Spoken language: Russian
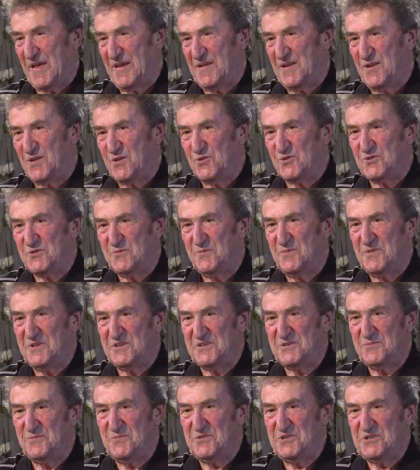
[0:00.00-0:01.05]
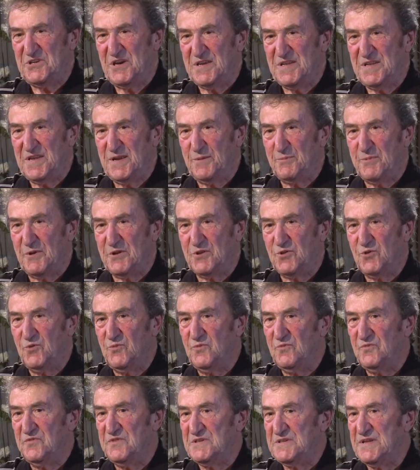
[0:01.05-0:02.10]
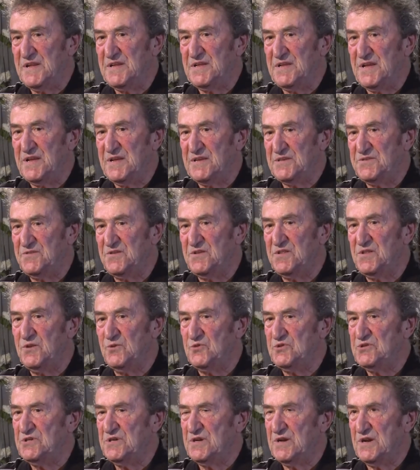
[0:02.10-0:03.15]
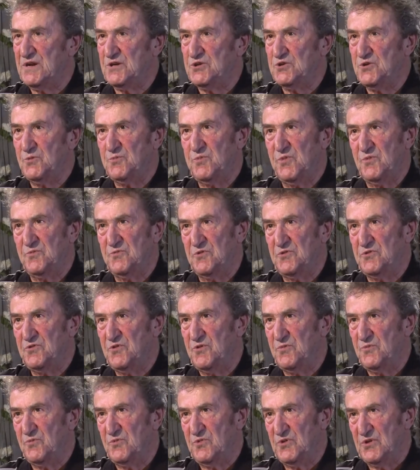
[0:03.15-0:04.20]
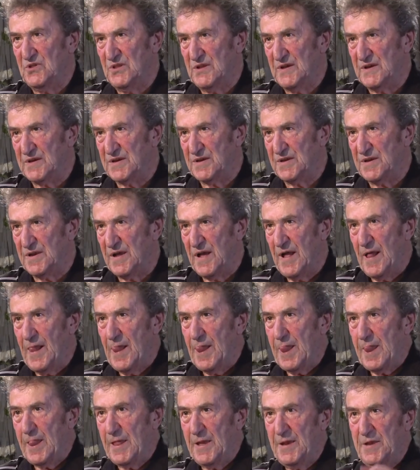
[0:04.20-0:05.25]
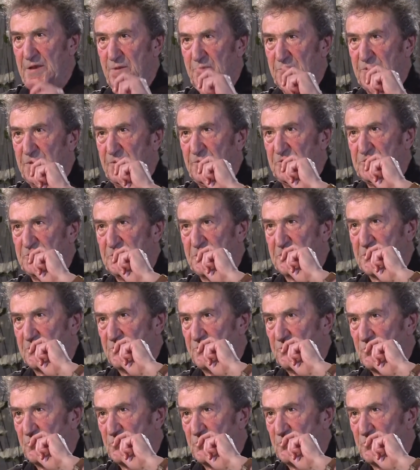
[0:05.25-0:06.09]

это тоже было замечательно. Потом, вы знаете, я действительно очень хорошо помню тюрьму и лагерь. И не потому, что это